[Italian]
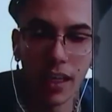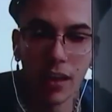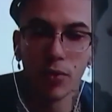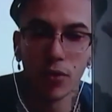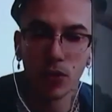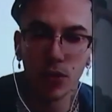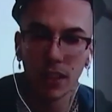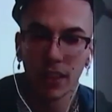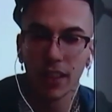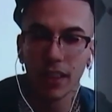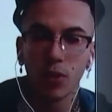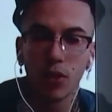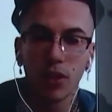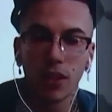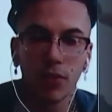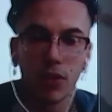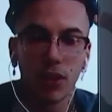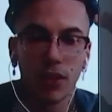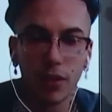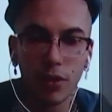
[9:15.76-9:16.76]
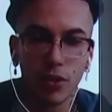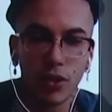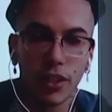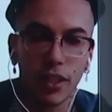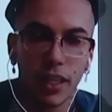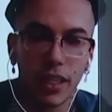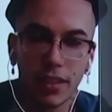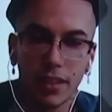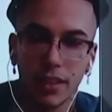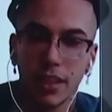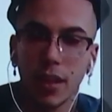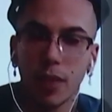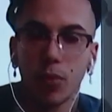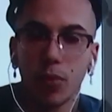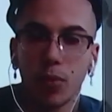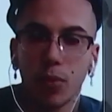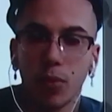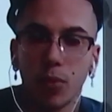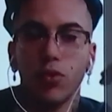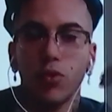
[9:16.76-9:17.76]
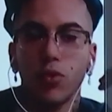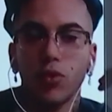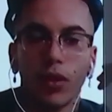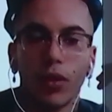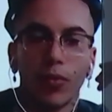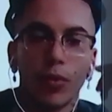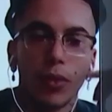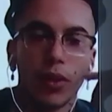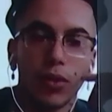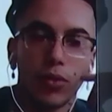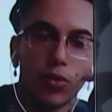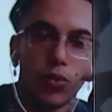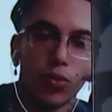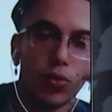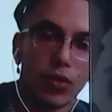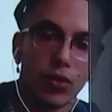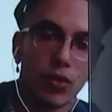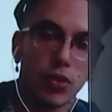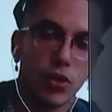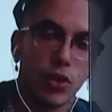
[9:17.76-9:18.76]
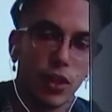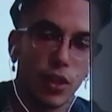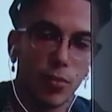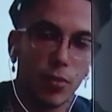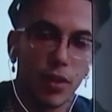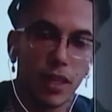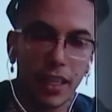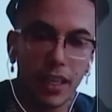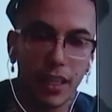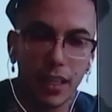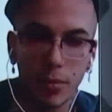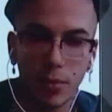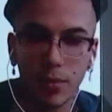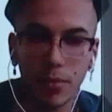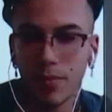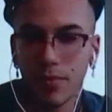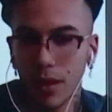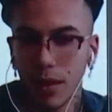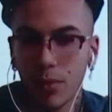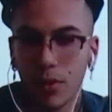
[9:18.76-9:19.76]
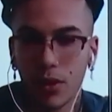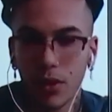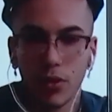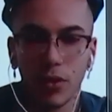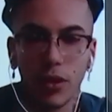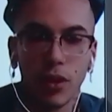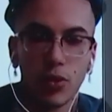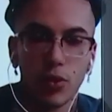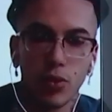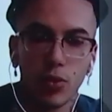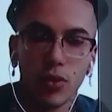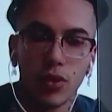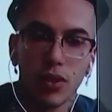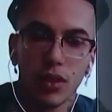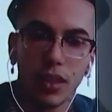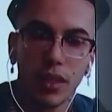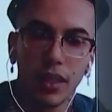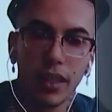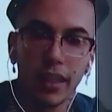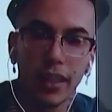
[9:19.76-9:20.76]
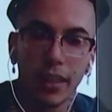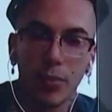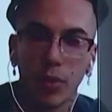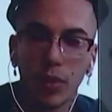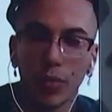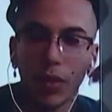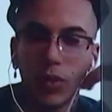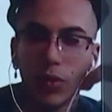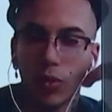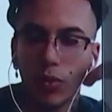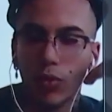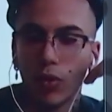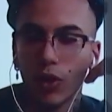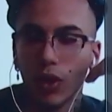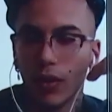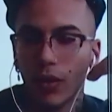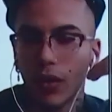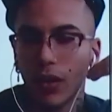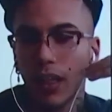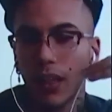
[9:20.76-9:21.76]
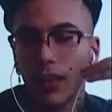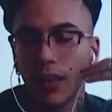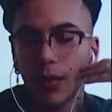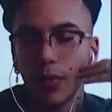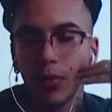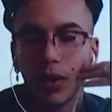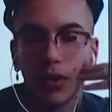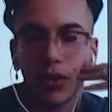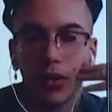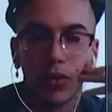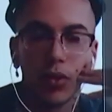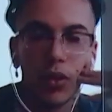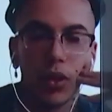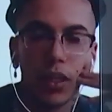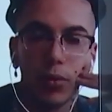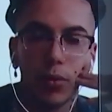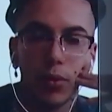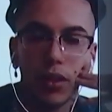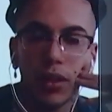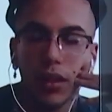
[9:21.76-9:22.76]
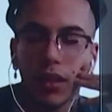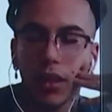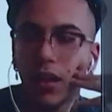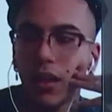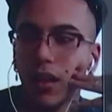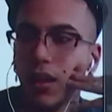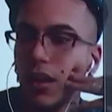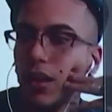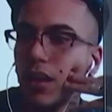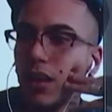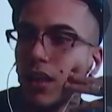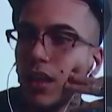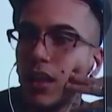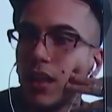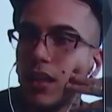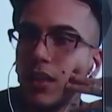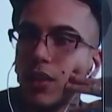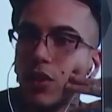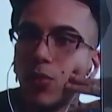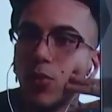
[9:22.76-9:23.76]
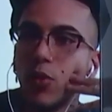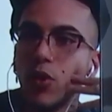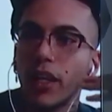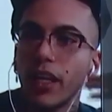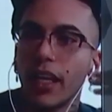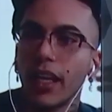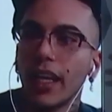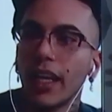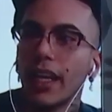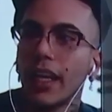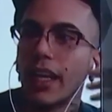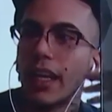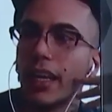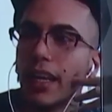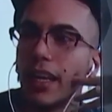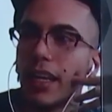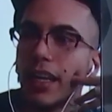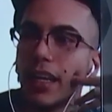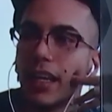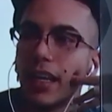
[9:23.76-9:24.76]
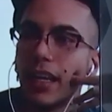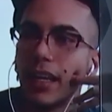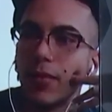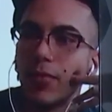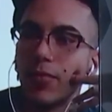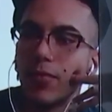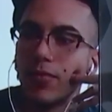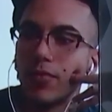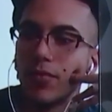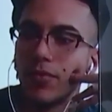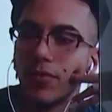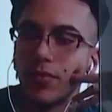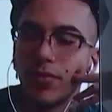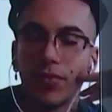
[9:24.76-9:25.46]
volte di riuscire a essere nel posto giusto al momento giusto, riuscire a beccare le, le persone giuste che poi mi introducevano ad altre persone, quindi diciamo che um,